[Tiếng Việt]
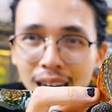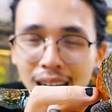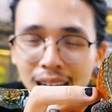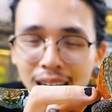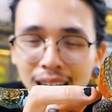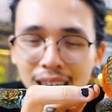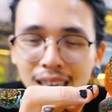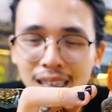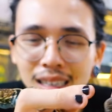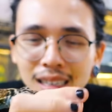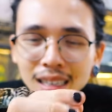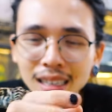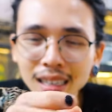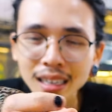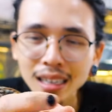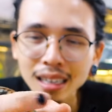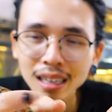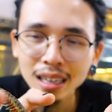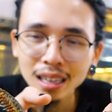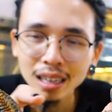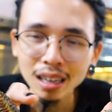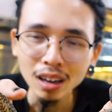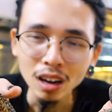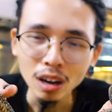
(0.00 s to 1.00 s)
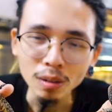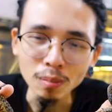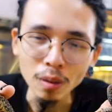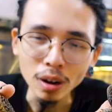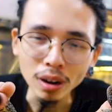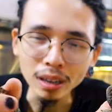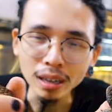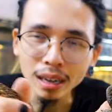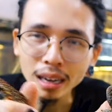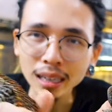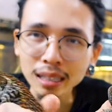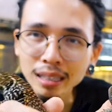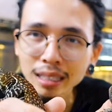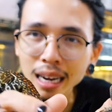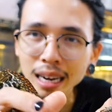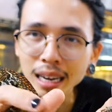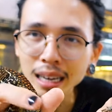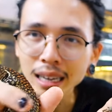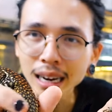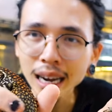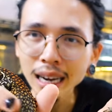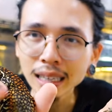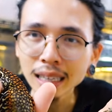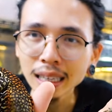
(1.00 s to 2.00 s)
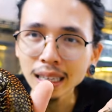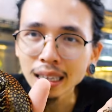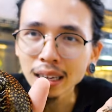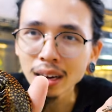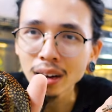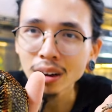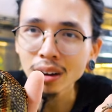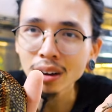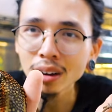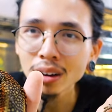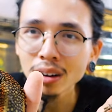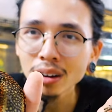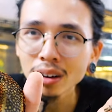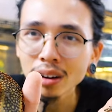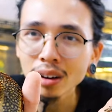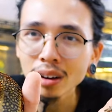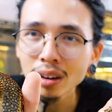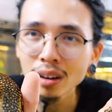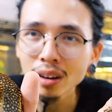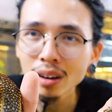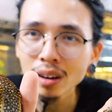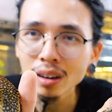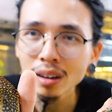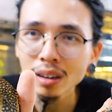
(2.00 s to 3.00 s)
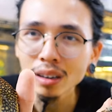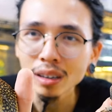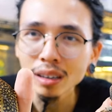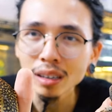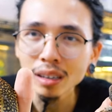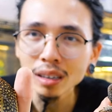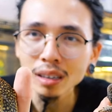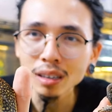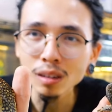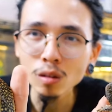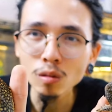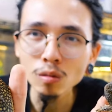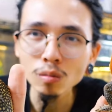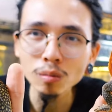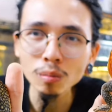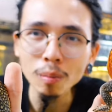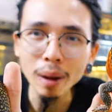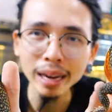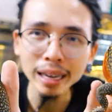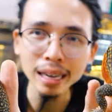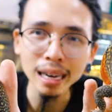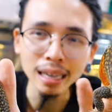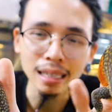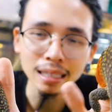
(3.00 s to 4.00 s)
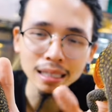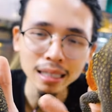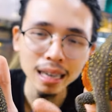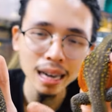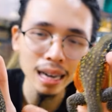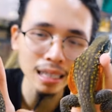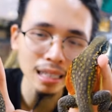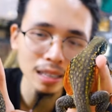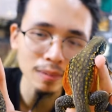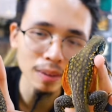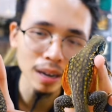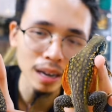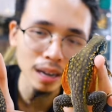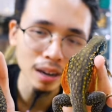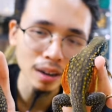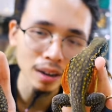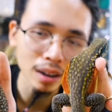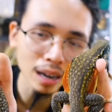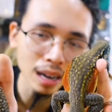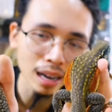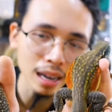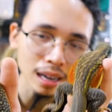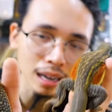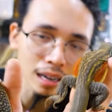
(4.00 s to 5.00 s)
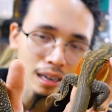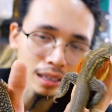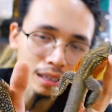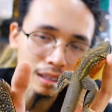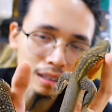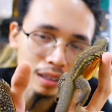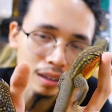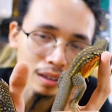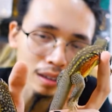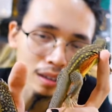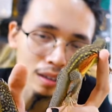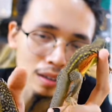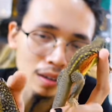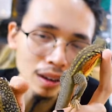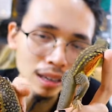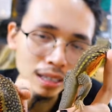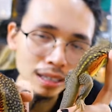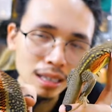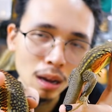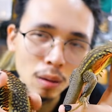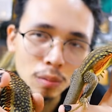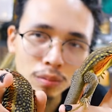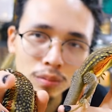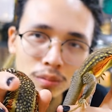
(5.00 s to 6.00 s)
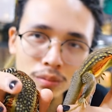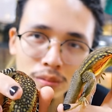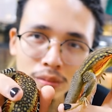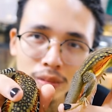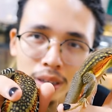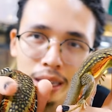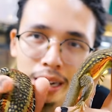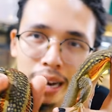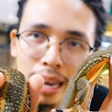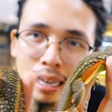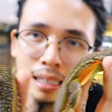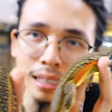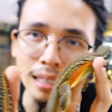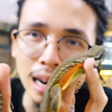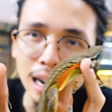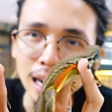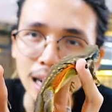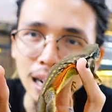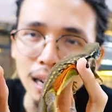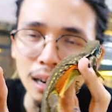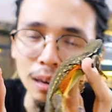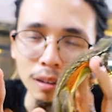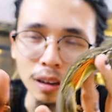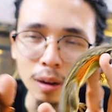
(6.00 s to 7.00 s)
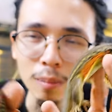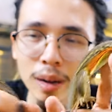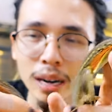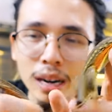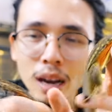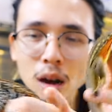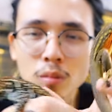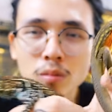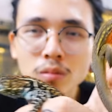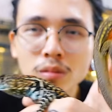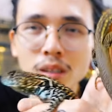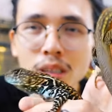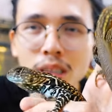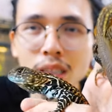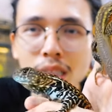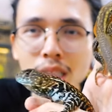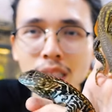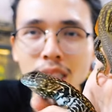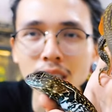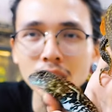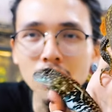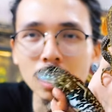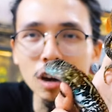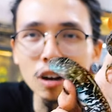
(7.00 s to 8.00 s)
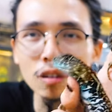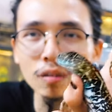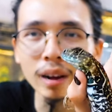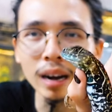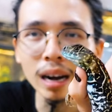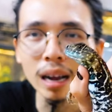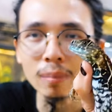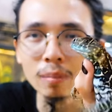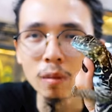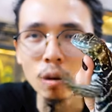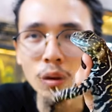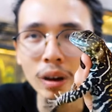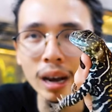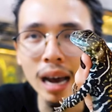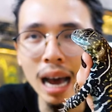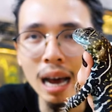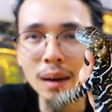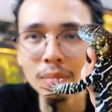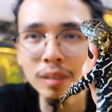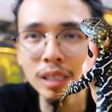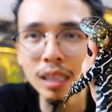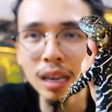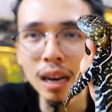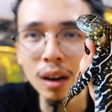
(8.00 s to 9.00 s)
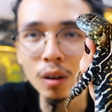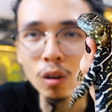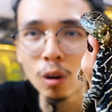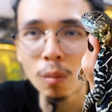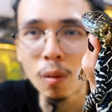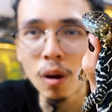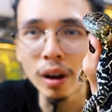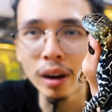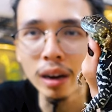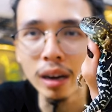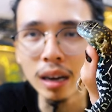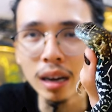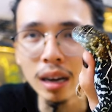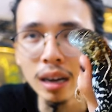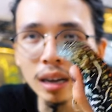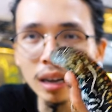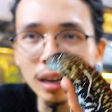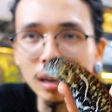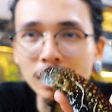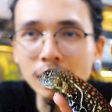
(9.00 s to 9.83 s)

Đấy. Còn bọn Giant này thì nó cũng bành hẳn ra, nhưng mà nó là có cái sọc và đen trắng ở bên hông, chứ nó không phải là màu cam như là của bọn